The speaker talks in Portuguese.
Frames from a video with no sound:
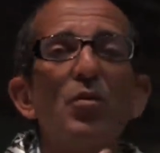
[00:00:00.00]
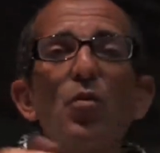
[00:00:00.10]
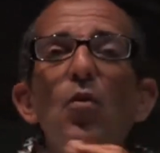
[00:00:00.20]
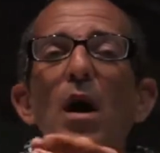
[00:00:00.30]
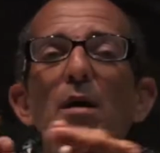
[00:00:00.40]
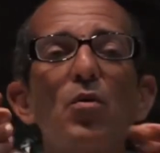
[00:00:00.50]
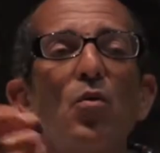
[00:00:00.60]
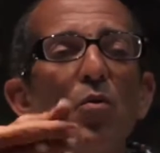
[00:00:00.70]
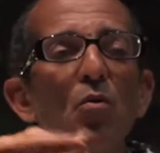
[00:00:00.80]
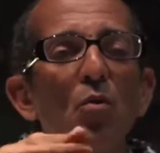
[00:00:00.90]
com, a,
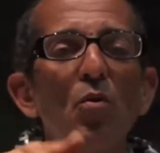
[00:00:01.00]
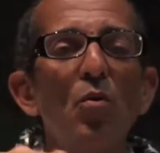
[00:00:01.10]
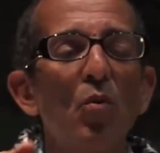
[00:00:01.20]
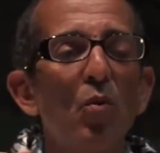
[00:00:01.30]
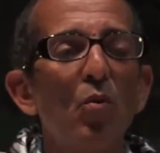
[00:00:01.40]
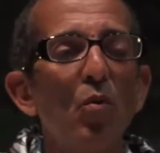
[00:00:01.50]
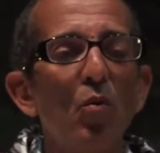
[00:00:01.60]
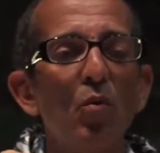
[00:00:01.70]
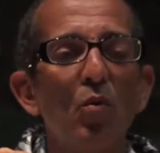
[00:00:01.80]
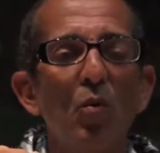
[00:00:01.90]
com, com, com
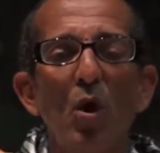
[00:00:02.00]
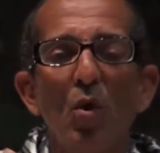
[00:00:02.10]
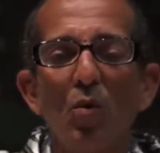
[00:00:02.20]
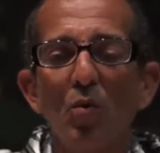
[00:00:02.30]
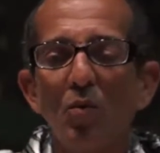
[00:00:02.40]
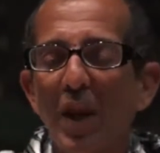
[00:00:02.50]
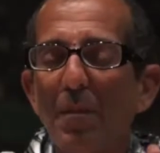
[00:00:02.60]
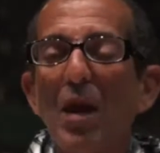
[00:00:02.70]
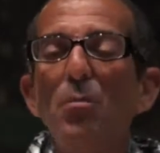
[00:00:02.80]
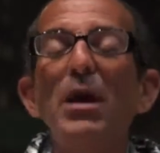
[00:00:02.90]
um, um,
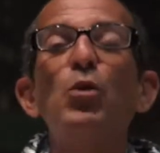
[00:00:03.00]
trabalho